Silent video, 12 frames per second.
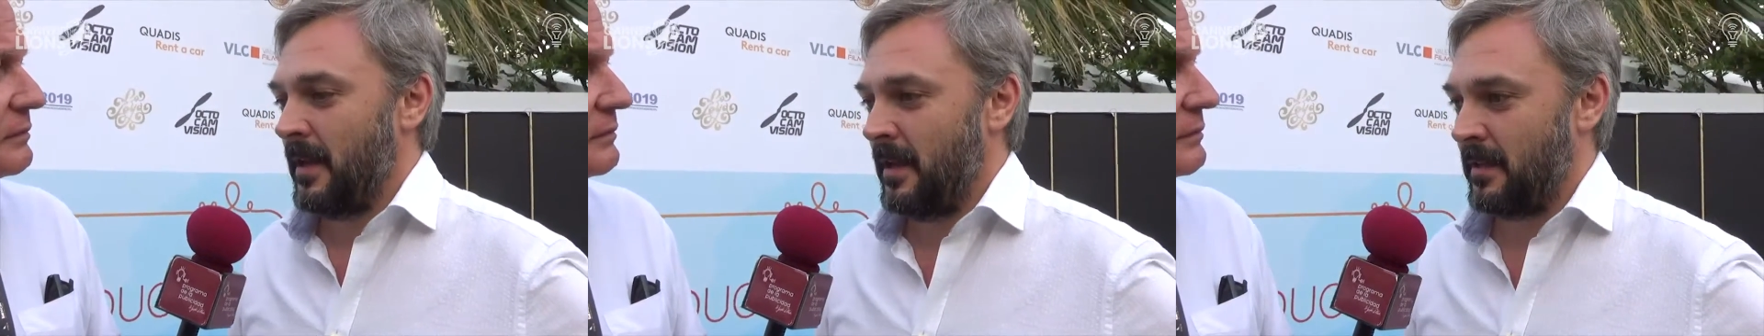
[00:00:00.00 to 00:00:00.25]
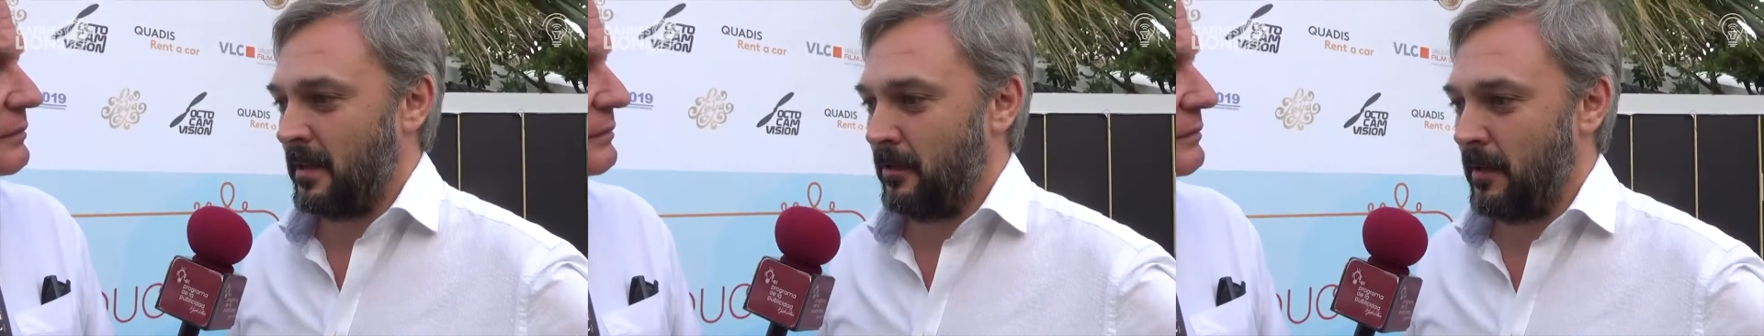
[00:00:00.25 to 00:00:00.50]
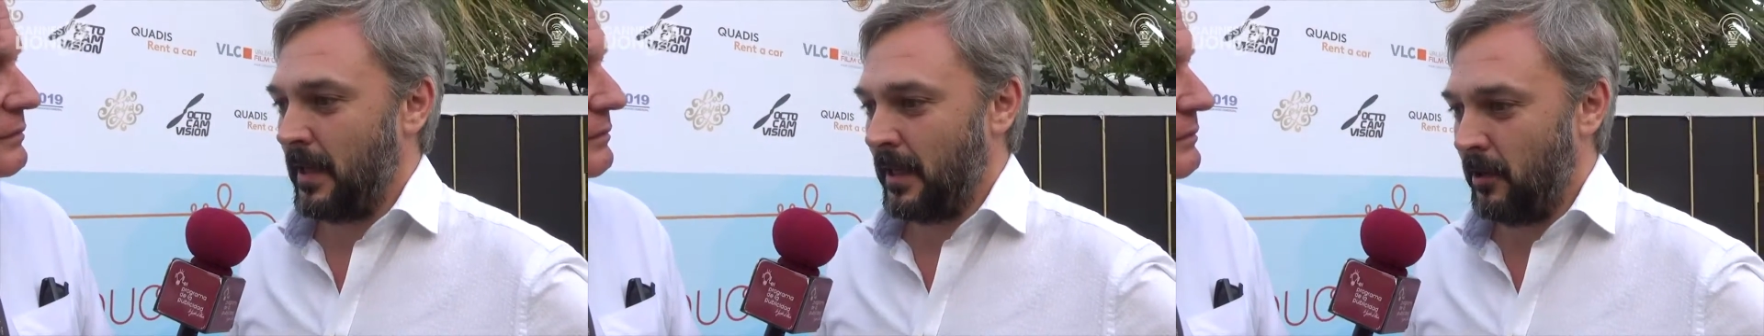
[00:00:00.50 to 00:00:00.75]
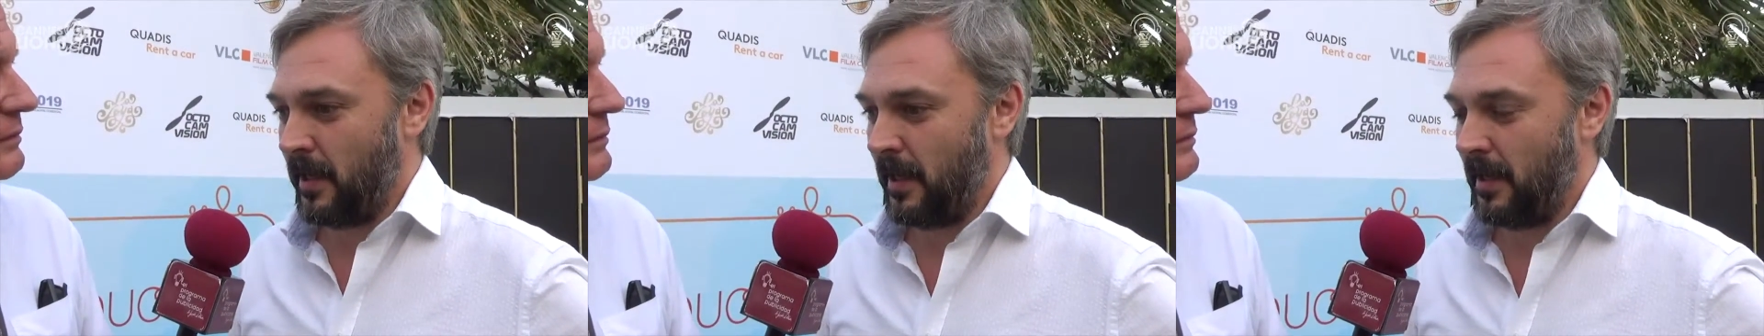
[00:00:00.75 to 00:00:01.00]
Ha sido una
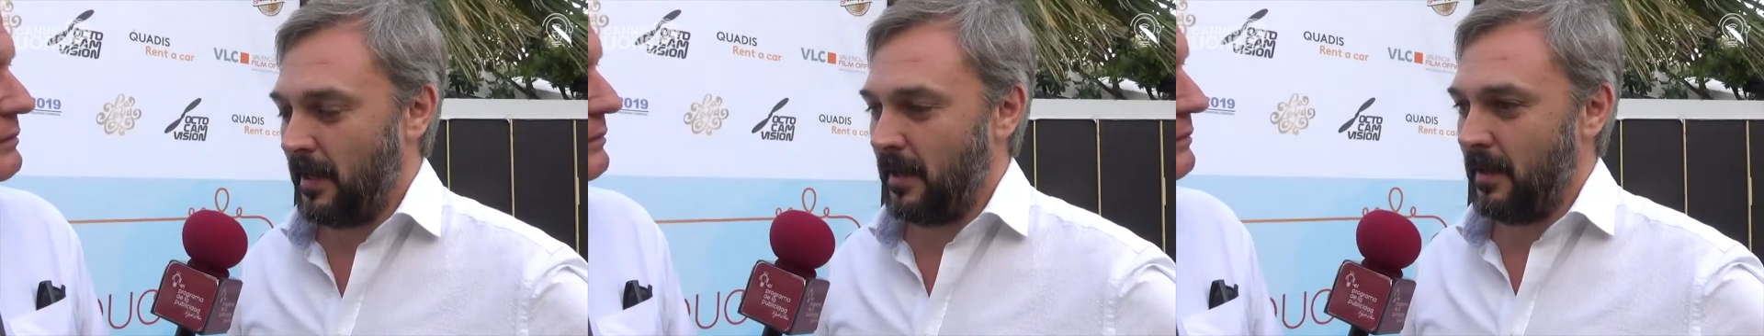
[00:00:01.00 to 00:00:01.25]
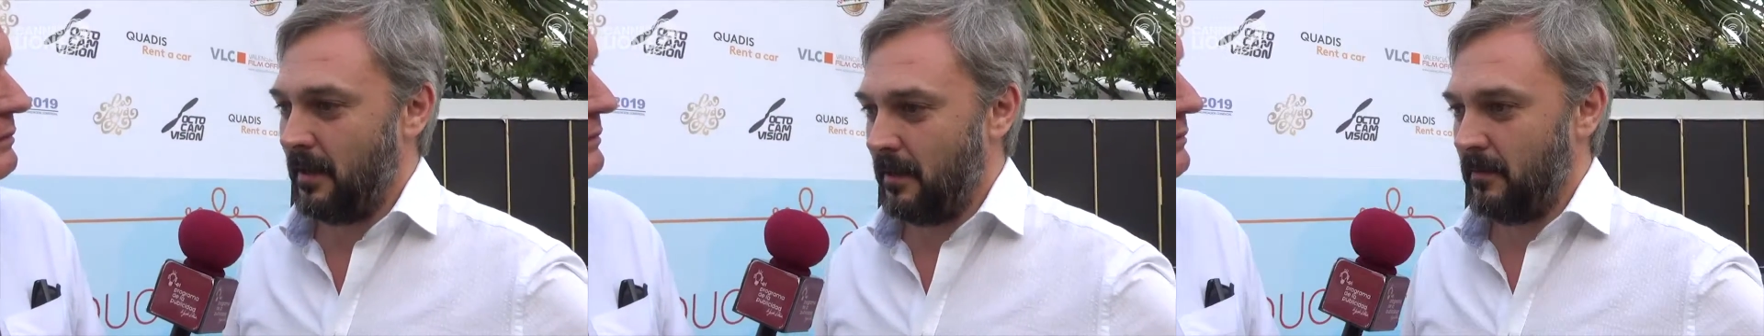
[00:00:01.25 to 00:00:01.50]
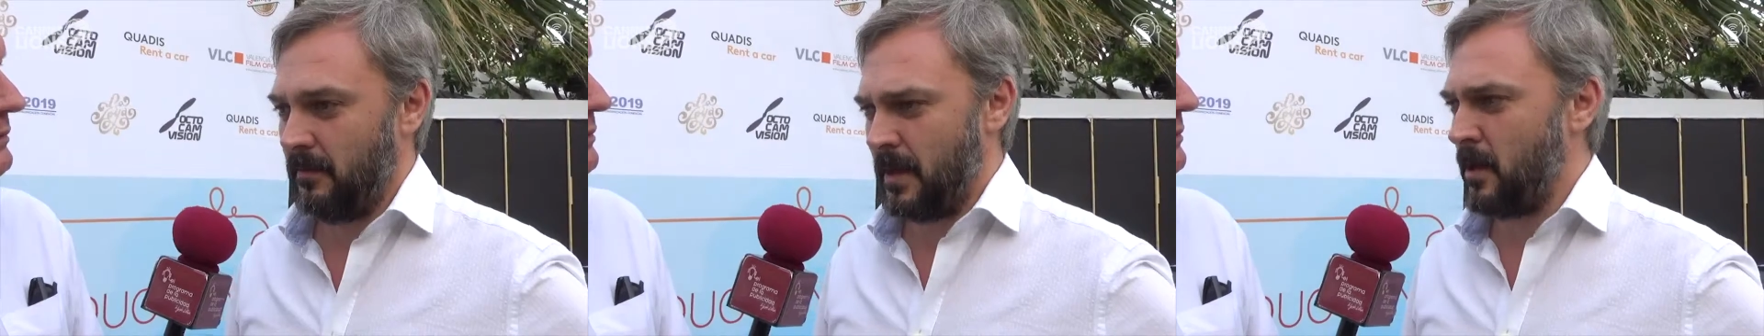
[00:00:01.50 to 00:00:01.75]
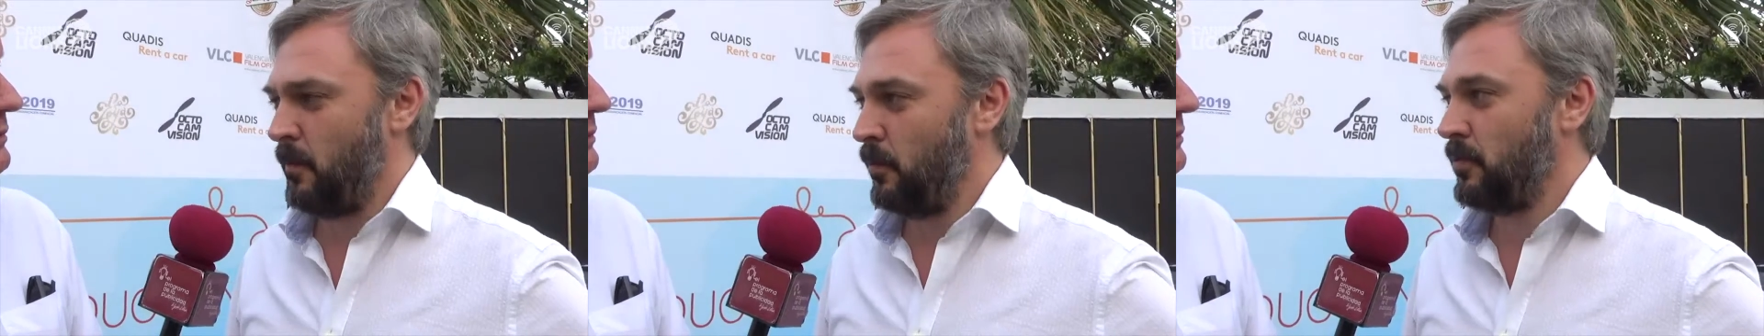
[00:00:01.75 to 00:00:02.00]
categoría
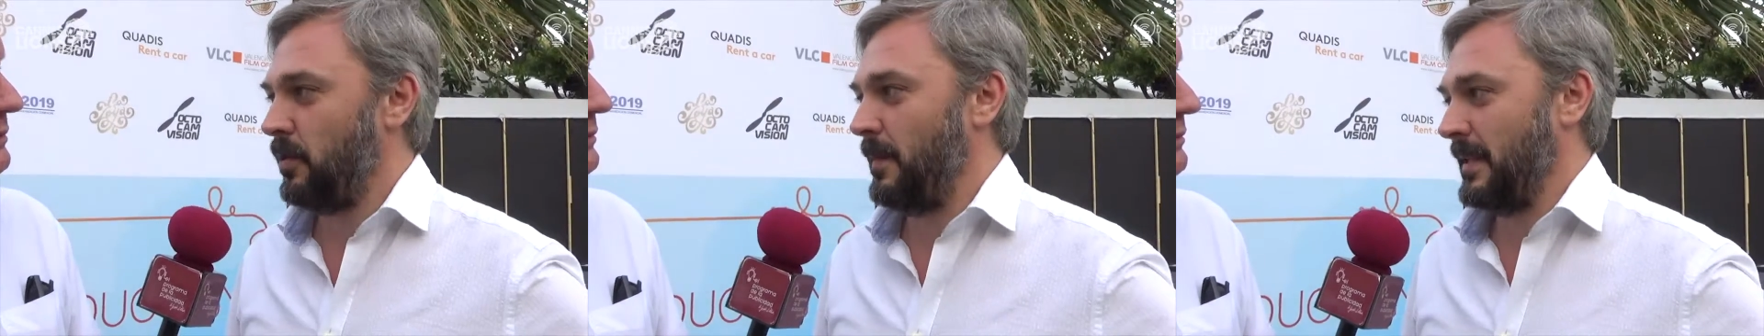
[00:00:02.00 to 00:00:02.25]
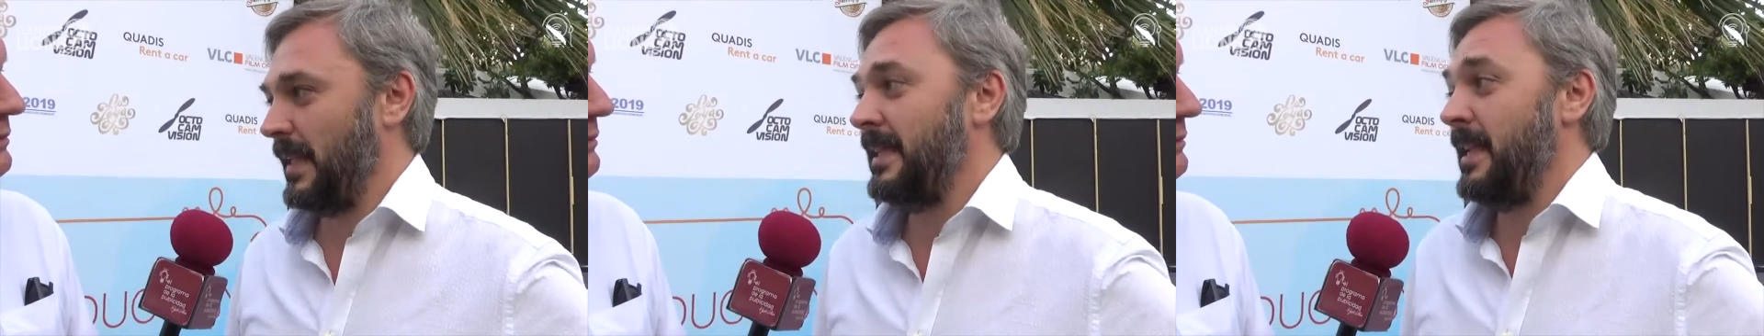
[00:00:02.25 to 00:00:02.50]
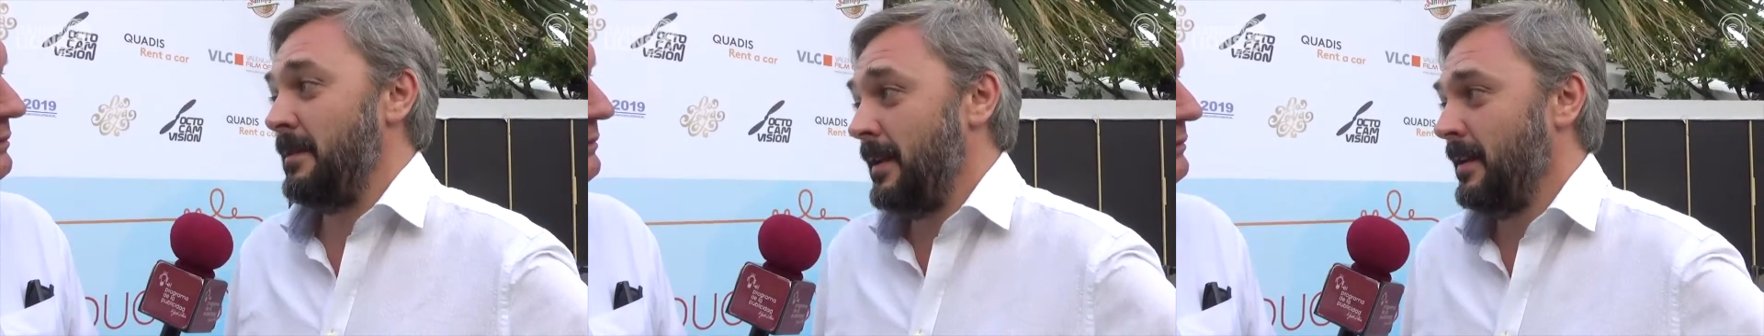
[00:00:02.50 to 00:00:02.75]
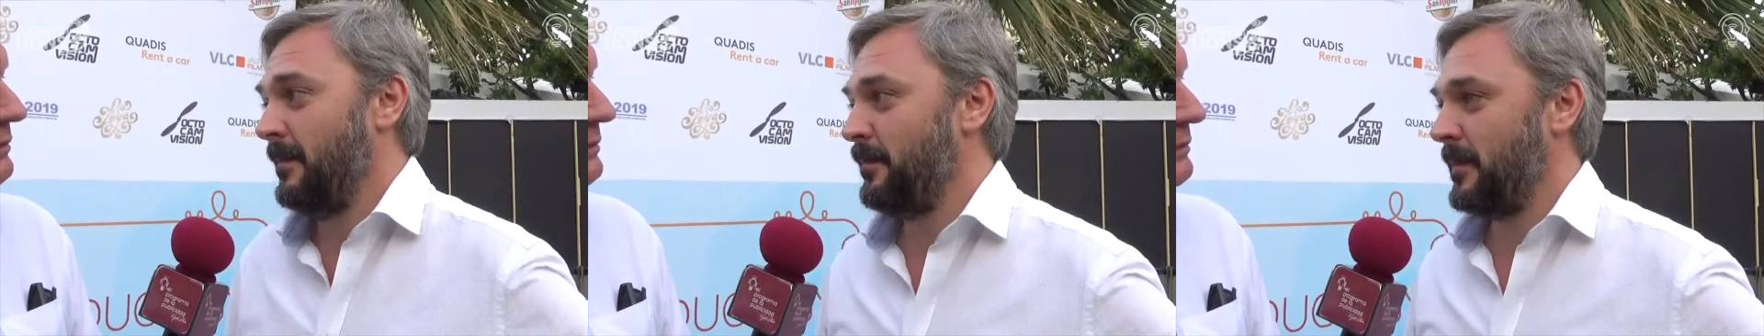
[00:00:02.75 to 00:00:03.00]
con mucho, bastante
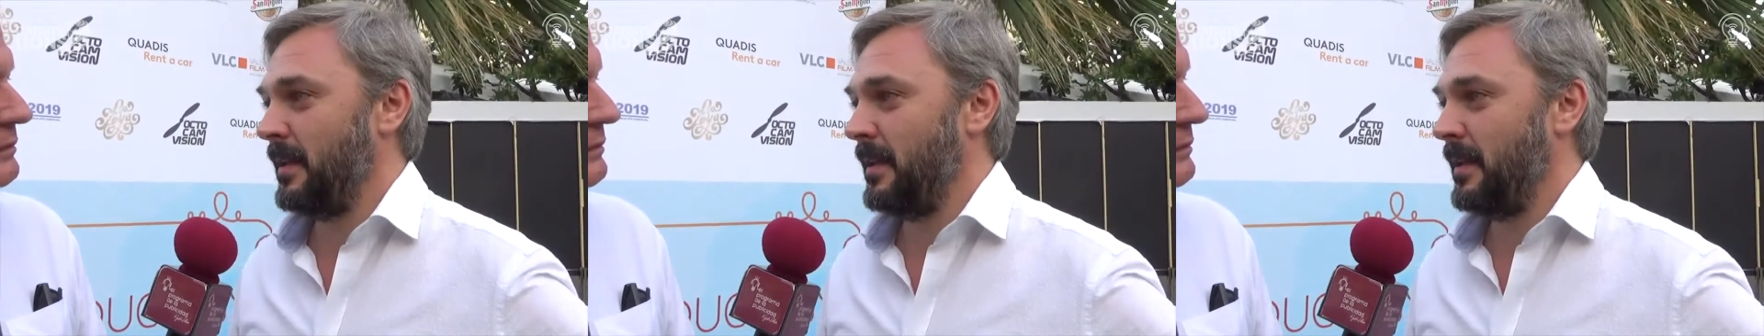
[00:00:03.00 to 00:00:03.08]
nivel